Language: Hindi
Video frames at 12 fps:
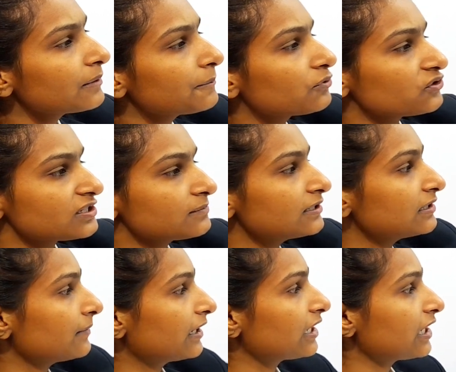भी पॉसिबल
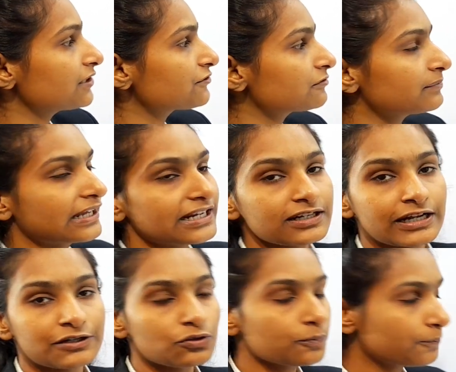हमारी आइसोमेरिक
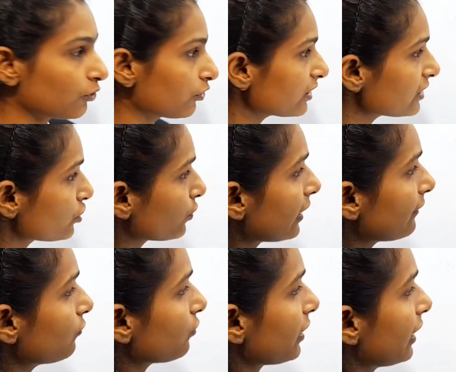नाइट्रो प्रोडक्ट्स होंगे
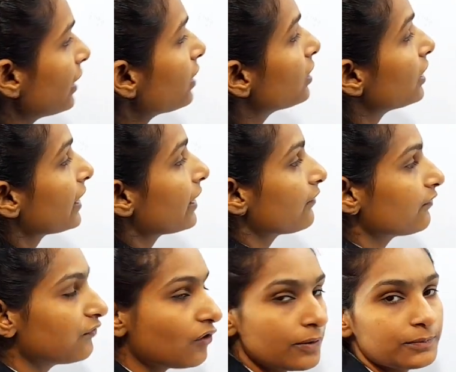वो क्या
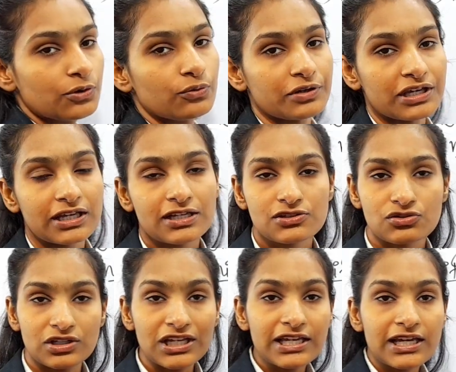फॉर्म्ड होंगे
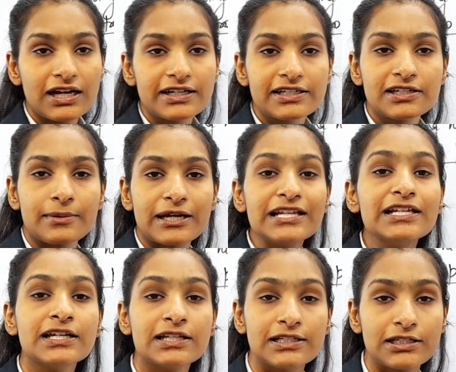तो ये क्या आ गई हमारी
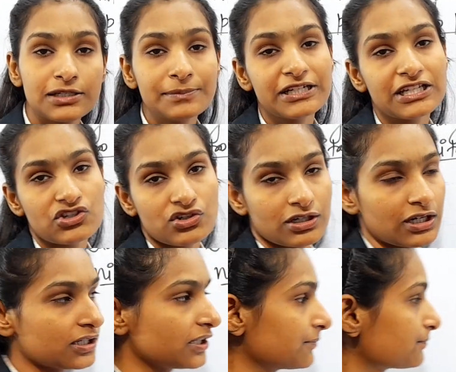लिमिटेशन
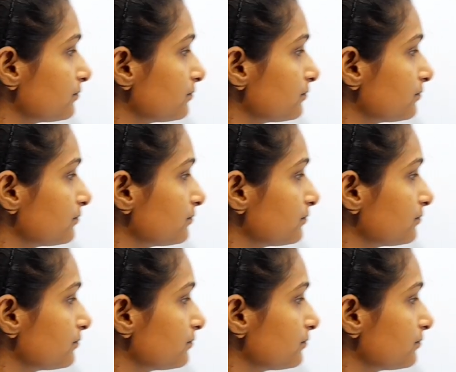आ गई